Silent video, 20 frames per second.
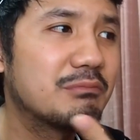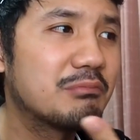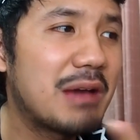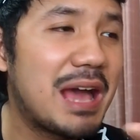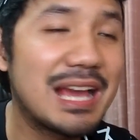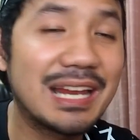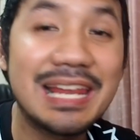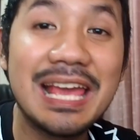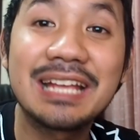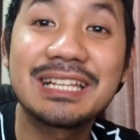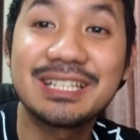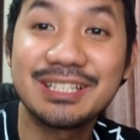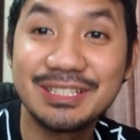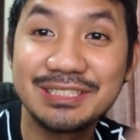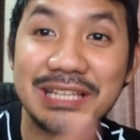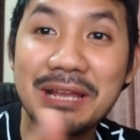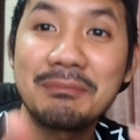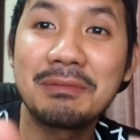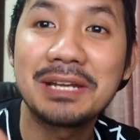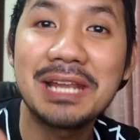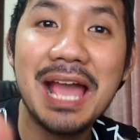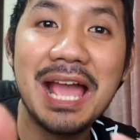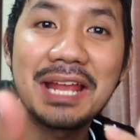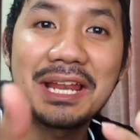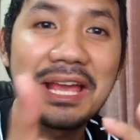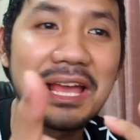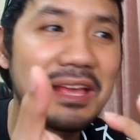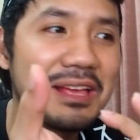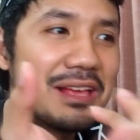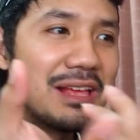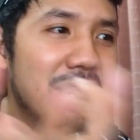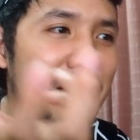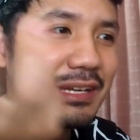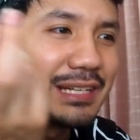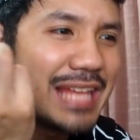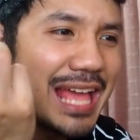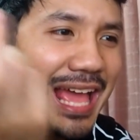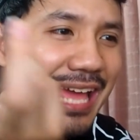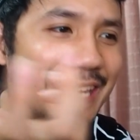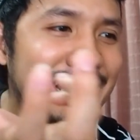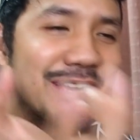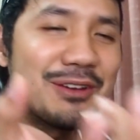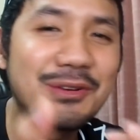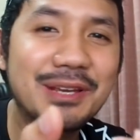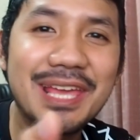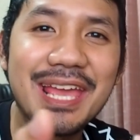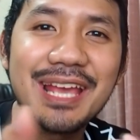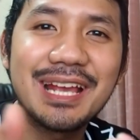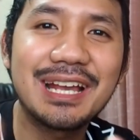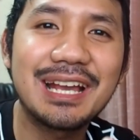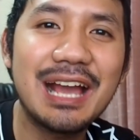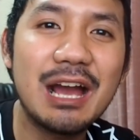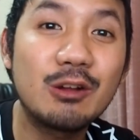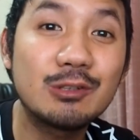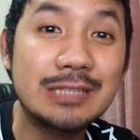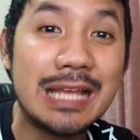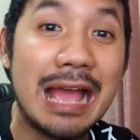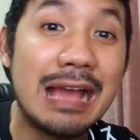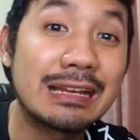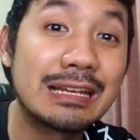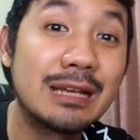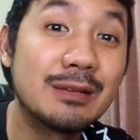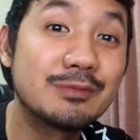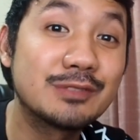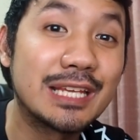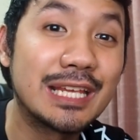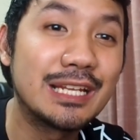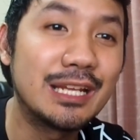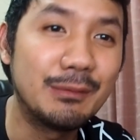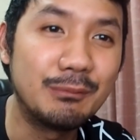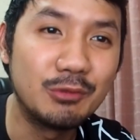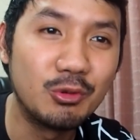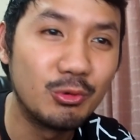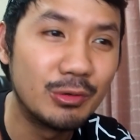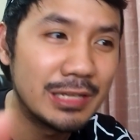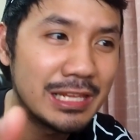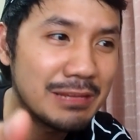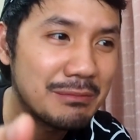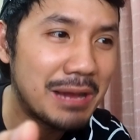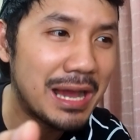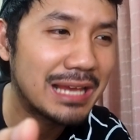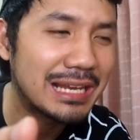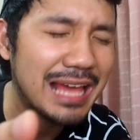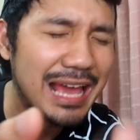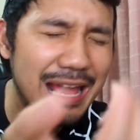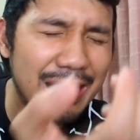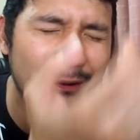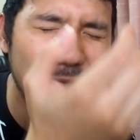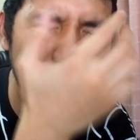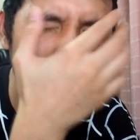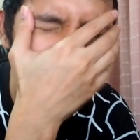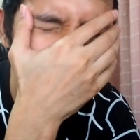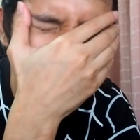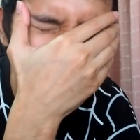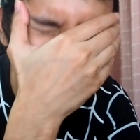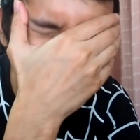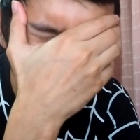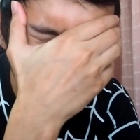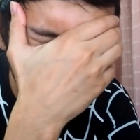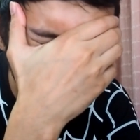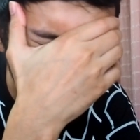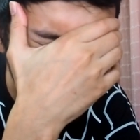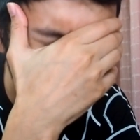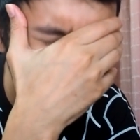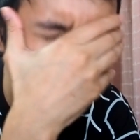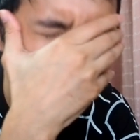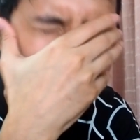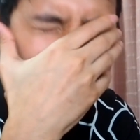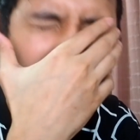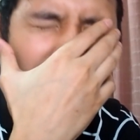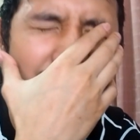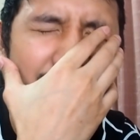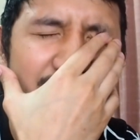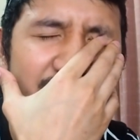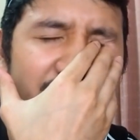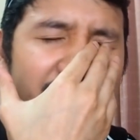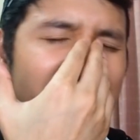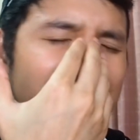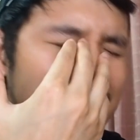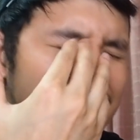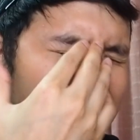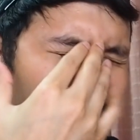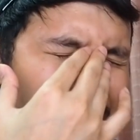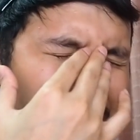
ภาคแรกถ้ายังจำกันได้นะแดเนียลเคกเข้าฉากเลิฟซีนกับลูนี่มาล่าโอ้โหถึงพี่ถึงคิงแล้ว